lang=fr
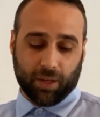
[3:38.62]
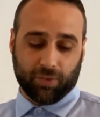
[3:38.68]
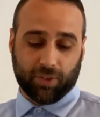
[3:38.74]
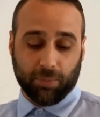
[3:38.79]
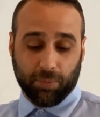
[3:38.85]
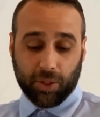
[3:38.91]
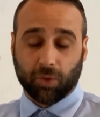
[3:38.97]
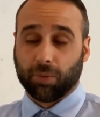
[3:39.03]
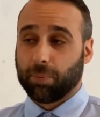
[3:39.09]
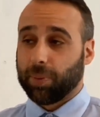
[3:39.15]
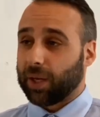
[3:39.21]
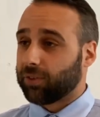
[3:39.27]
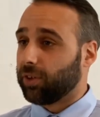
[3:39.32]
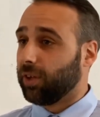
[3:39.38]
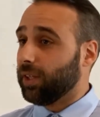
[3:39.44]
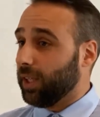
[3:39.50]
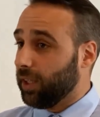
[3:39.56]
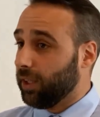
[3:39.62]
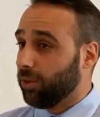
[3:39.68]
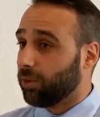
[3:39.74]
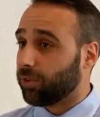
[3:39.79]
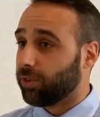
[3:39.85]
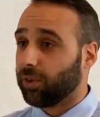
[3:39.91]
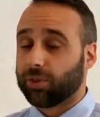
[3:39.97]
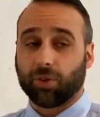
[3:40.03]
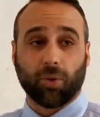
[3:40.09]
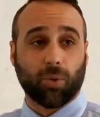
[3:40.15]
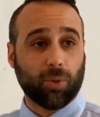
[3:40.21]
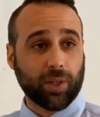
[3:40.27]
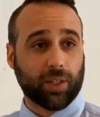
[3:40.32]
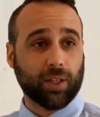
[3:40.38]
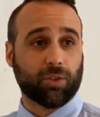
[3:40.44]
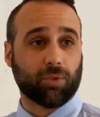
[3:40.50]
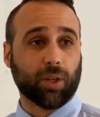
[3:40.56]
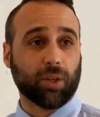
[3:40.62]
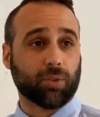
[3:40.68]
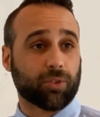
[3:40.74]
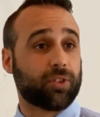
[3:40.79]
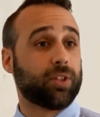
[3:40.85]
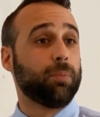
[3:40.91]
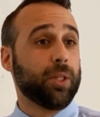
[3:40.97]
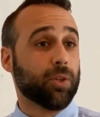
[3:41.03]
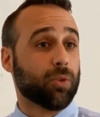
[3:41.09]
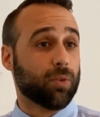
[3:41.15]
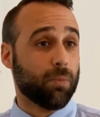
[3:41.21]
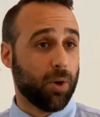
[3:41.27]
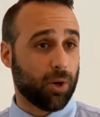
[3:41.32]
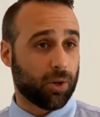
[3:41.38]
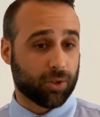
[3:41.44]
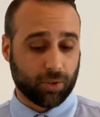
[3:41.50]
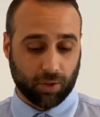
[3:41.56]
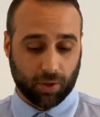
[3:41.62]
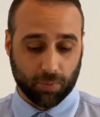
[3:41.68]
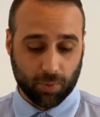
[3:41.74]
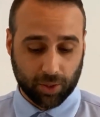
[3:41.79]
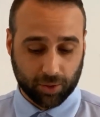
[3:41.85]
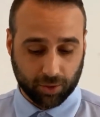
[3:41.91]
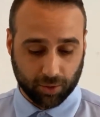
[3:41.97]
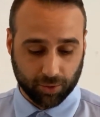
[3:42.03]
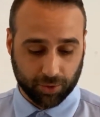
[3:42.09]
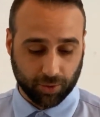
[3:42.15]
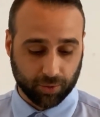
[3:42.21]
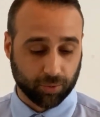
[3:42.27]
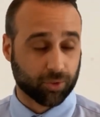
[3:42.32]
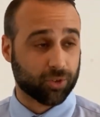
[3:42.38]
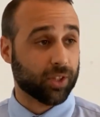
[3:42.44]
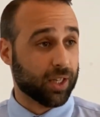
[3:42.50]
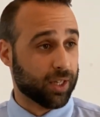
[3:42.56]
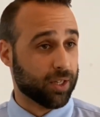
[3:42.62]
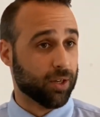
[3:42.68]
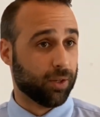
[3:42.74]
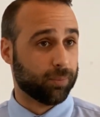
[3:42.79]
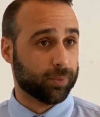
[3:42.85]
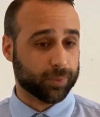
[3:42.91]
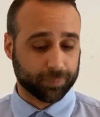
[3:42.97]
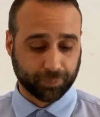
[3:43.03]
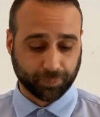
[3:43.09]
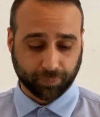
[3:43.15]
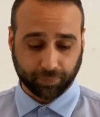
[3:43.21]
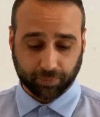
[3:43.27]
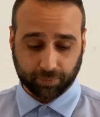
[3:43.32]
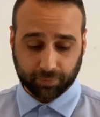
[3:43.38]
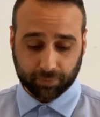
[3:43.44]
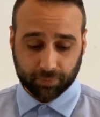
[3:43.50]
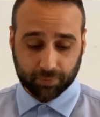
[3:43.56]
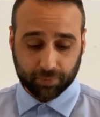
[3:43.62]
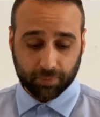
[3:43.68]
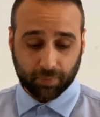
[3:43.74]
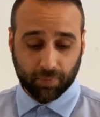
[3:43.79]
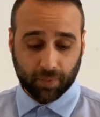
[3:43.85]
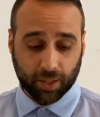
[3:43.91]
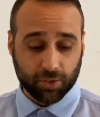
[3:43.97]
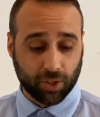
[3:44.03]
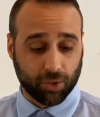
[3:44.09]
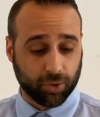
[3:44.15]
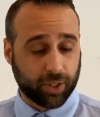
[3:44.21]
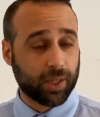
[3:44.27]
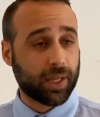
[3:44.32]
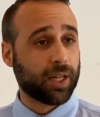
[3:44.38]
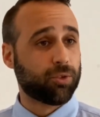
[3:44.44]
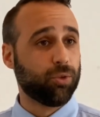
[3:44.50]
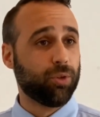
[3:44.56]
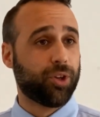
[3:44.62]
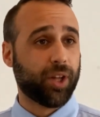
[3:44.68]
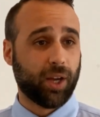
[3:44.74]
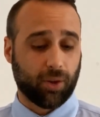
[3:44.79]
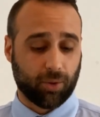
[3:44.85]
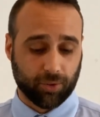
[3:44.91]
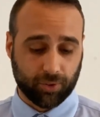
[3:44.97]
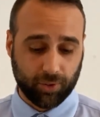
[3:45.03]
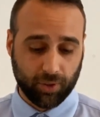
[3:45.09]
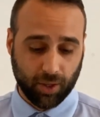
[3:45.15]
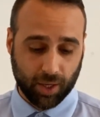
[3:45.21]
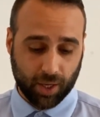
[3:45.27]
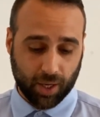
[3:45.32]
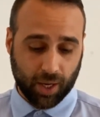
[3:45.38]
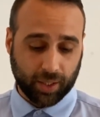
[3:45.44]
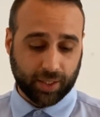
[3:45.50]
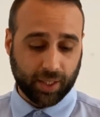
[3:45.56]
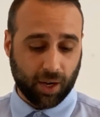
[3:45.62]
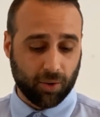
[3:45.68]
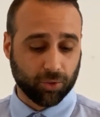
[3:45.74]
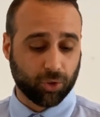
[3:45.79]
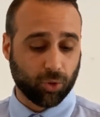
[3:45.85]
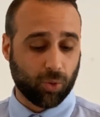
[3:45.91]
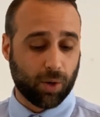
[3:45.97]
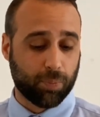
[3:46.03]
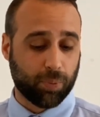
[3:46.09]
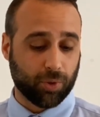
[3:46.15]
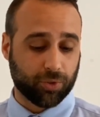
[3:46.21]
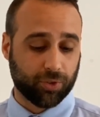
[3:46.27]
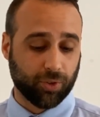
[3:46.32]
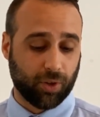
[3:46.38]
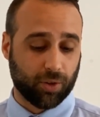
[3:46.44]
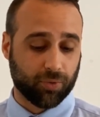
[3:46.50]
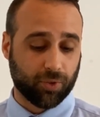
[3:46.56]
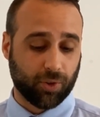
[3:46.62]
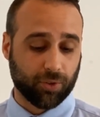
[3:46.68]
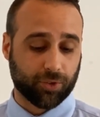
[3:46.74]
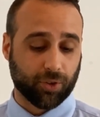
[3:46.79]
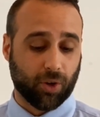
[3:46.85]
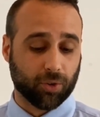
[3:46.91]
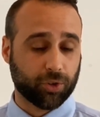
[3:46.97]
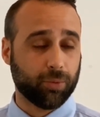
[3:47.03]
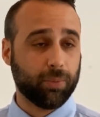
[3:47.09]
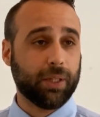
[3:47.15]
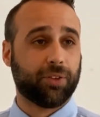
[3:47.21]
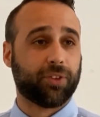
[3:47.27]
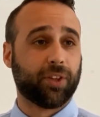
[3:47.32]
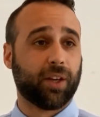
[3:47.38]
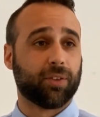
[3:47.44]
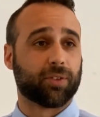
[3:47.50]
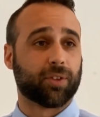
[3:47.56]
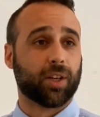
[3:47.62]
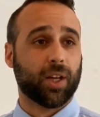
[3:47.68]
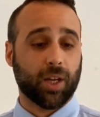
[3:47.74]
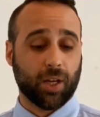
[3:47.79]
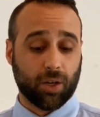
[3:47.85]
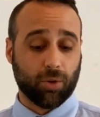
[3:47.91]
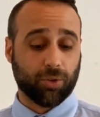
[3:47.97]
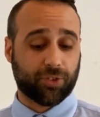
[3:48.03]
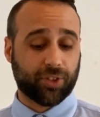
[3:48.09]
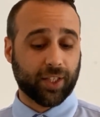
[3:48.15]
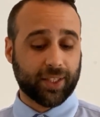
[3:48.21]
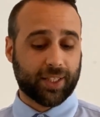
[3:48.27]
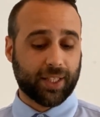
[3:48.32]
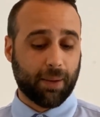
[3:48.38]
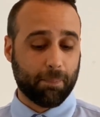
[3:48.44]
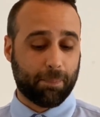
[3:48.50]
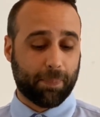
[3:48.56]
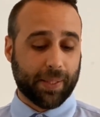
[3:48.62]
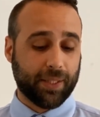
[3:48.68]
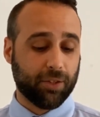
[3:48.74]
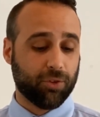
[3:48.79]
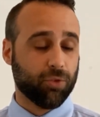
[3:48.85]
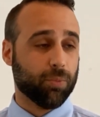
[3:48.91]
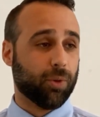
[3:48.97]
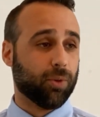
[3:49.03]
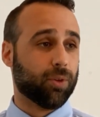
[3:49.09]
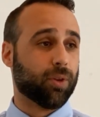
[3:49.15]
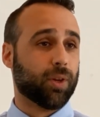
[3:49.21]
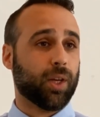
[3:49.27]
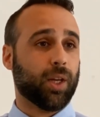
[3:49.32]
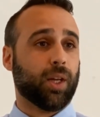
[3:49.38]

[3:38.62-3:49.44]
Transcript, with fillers: 6 millions de personnes innocentes ont été tuées. Donc 6 millions de meurtres en moins de 30 ans. Donc c'est énorme. J'ai noté l'adultère aussi. 43% en France en 2016, le cinquième pays du monde